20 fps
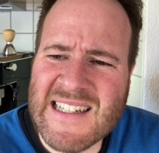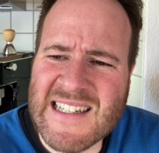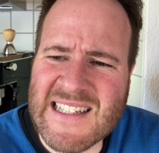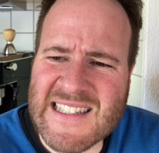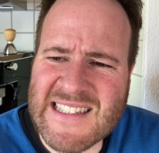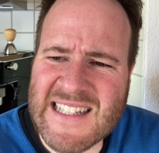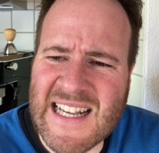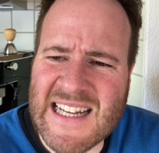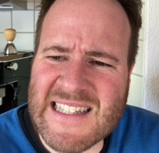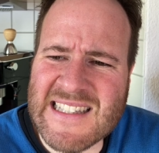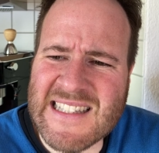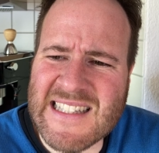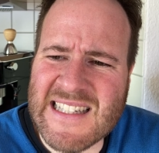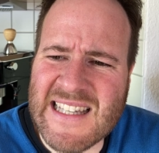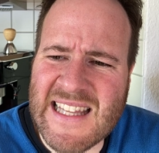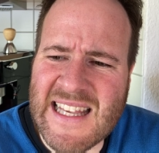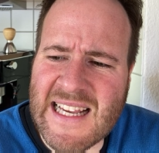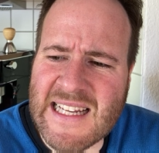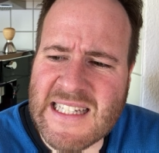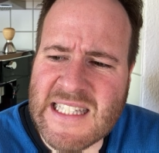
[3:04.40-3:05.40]
das ganze
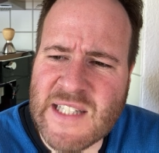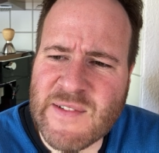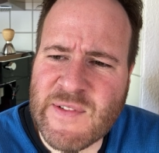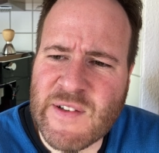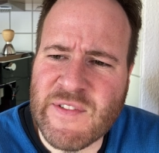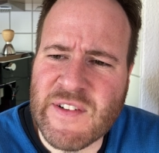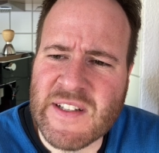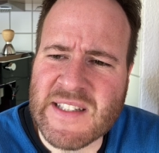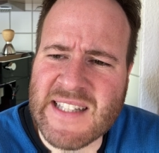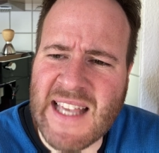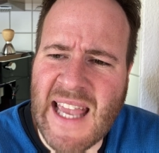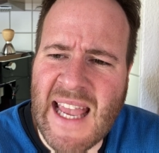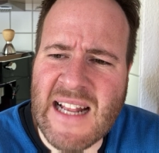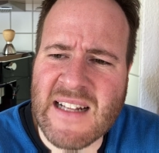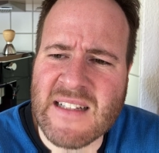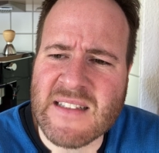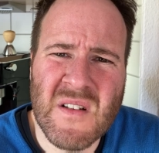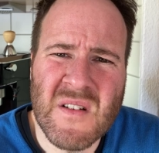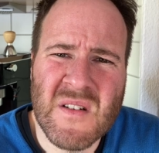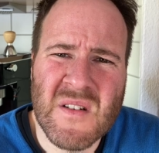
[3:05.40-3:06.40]
Negative
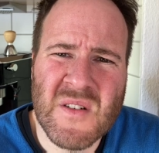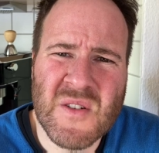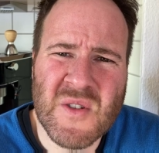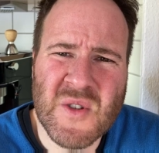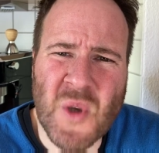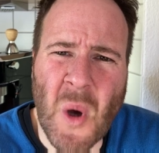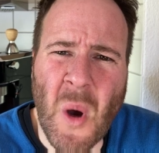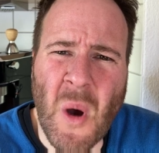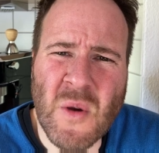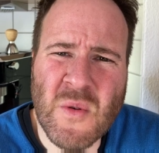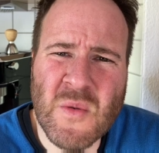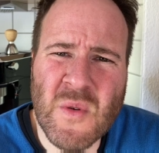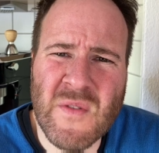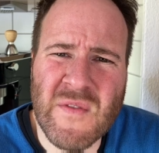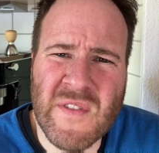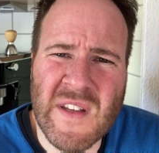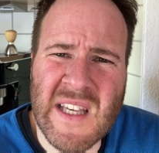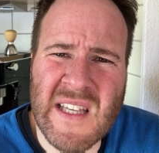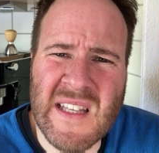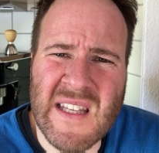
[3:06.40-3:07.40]
verdrängt, doch nur
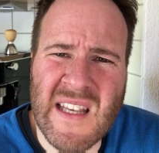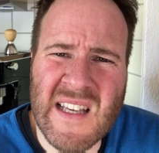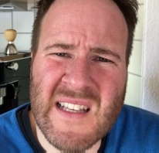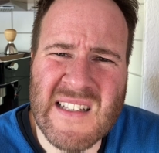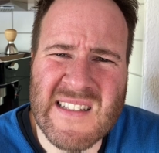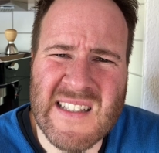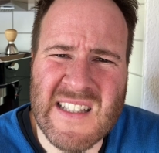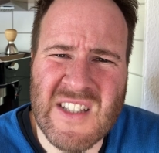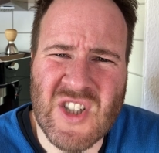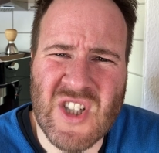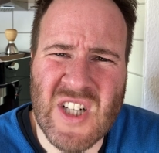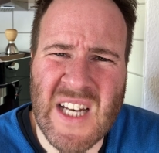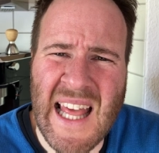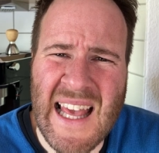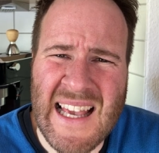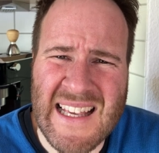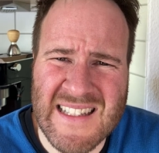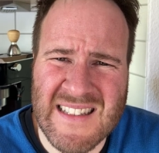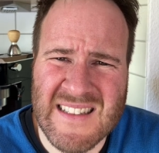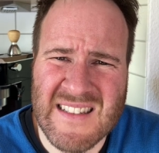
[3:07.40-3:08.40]
wegen ihres
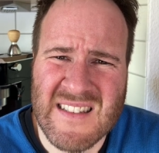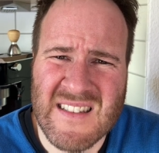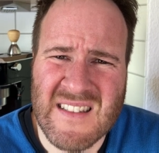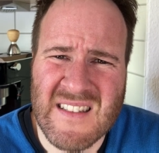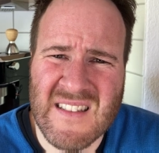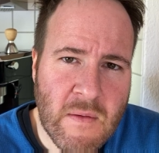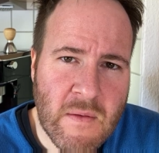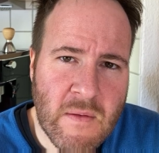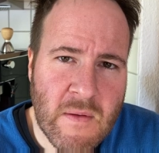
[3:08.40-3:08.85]
Geschlechts?